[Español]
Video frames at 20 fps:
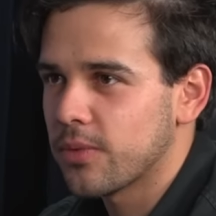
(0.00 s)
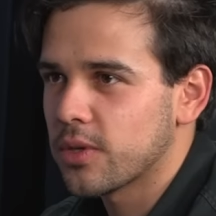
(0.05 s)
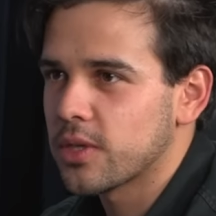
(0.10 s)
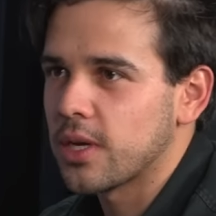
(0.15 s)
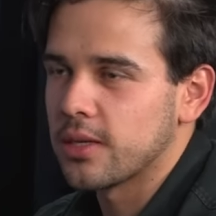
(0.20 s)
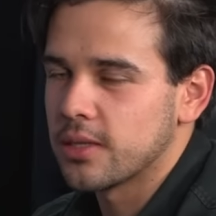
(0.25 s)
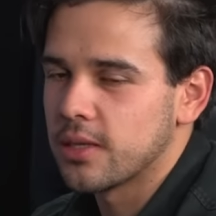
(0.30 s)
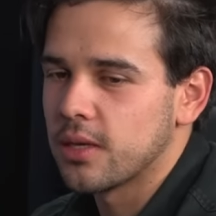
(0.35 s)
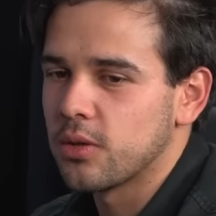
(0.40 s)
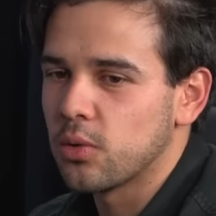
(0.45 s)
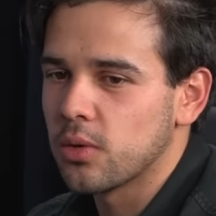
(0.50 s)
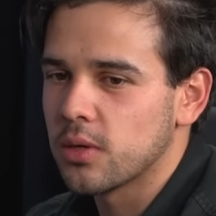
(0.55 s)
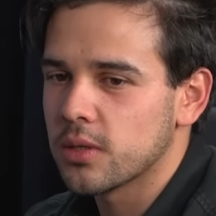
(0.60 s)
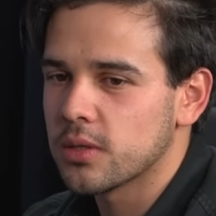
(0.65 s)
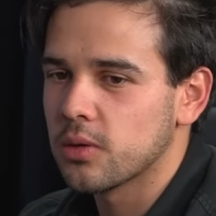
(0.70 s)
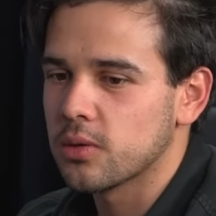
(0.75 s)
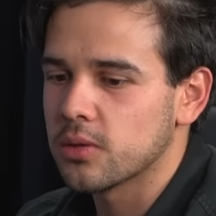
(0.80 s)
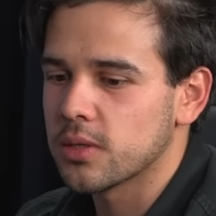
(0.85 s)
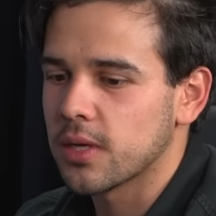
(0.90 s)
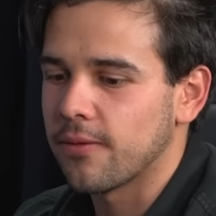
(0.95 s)
O sea, siendo
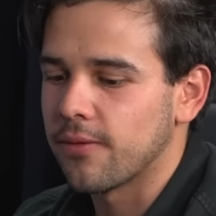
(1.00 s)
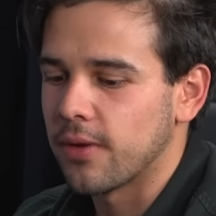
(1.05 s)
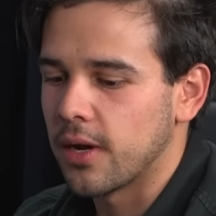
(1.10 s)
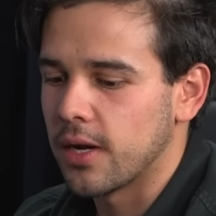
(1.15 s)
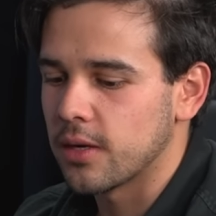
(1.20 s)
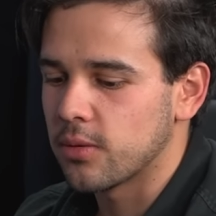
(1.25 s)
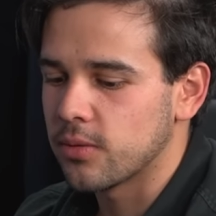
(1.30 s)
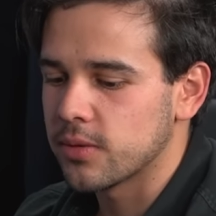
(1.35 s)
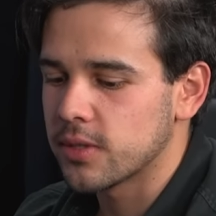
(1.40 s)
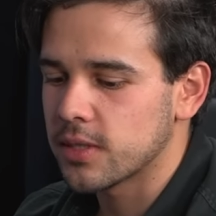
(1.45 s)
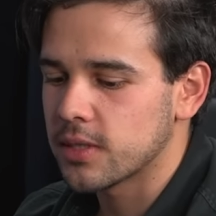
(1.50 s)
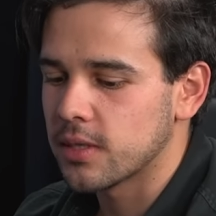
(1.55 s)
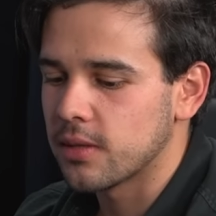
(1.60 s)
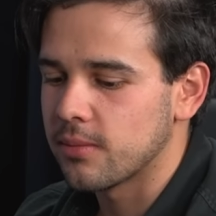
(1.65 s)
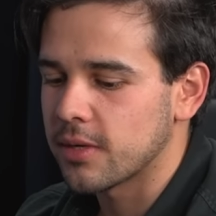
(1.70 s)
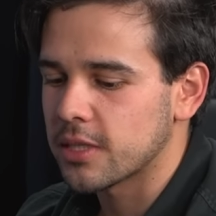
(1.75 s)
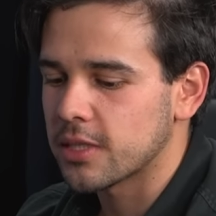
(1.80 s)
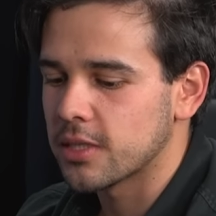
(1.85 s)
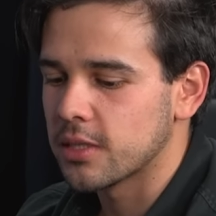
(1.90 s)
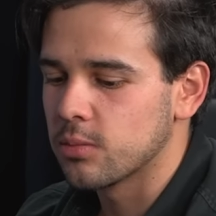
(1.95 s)
honesto, o sea, al final de cuentas el
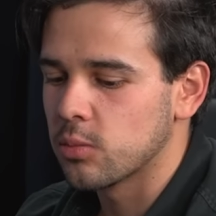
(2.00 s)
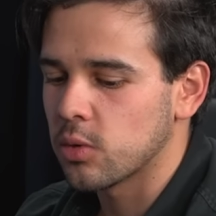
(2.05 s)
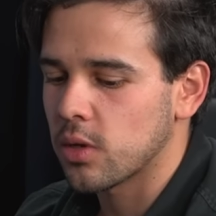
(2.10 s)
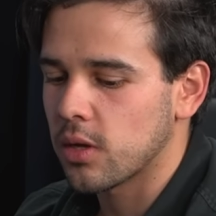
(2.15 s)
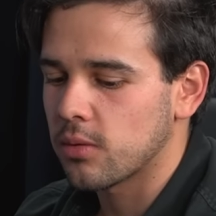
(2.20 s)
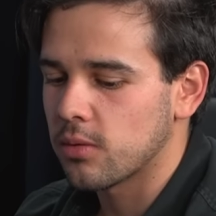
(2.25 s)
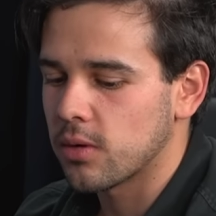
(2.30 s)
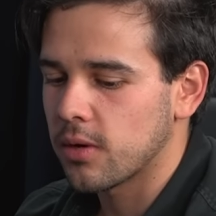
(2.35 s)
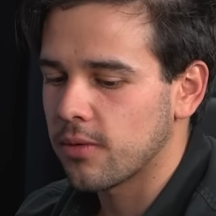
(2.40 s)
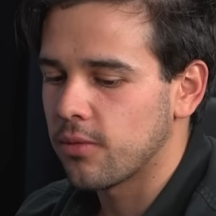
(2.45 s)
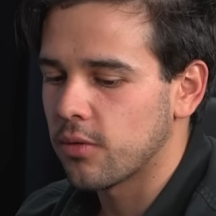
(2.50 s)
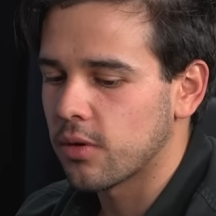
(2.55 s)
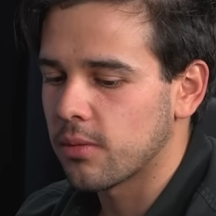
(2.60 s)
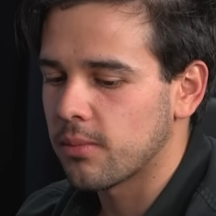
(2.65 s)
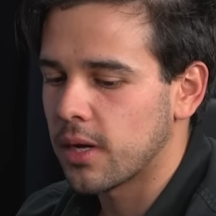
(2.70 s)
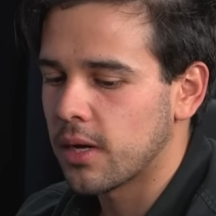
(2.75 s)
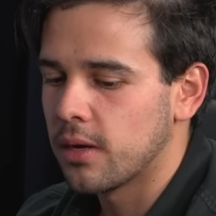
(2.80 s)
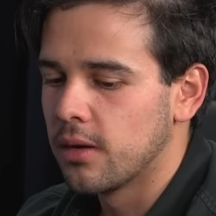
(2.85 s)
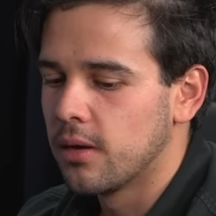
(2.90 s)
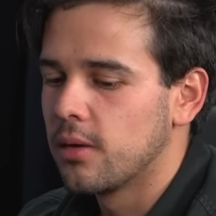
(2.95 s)
machismo de alguna
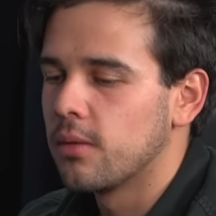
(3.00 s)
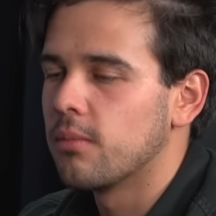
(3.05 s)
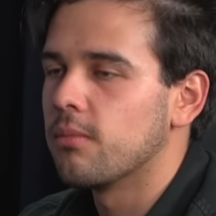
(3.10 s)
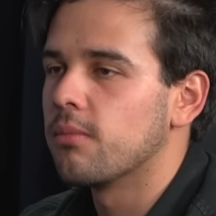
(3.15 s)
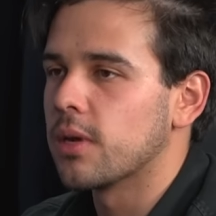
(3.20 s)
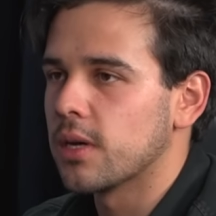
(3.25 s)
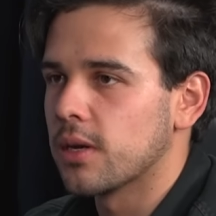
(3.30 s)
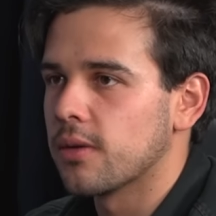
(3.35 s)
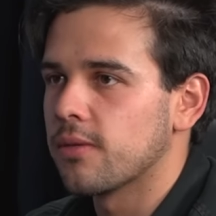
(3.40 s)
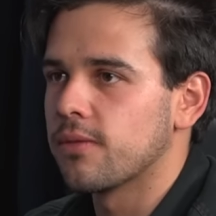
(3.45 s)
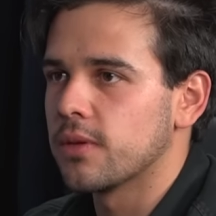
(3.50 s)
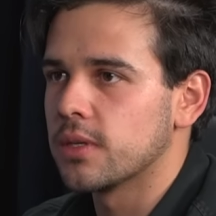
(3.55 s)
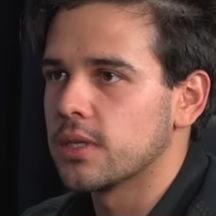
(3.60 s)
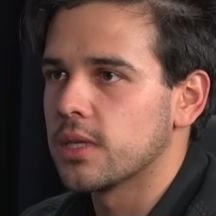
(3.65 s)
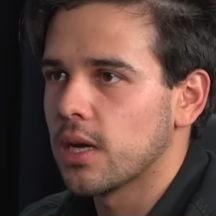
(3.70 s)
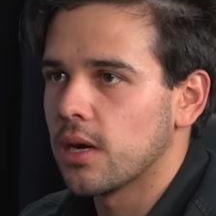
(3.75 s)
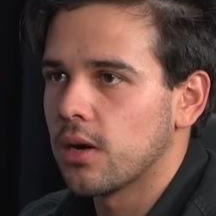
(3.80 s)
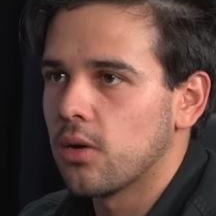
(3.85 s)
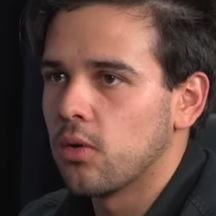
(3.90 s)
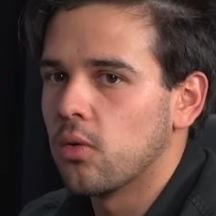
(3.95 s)
forma
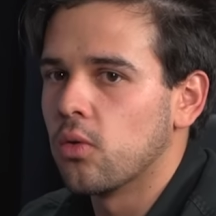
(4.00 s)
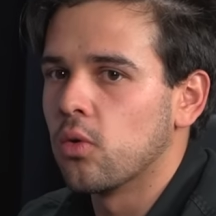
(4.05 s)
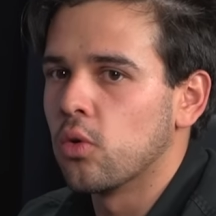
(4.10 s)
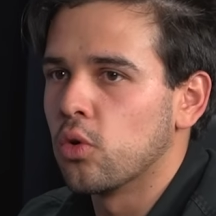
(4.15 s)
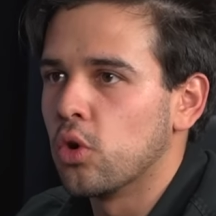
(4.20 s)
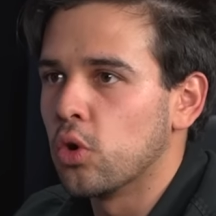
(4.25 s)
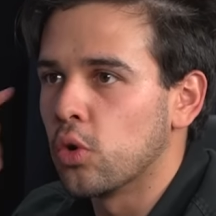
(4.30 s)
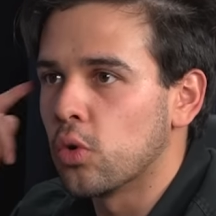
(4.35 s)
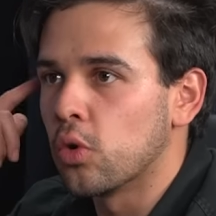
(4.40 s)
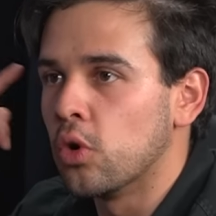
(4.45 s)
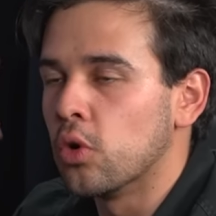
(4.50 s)
beneficia o, lo,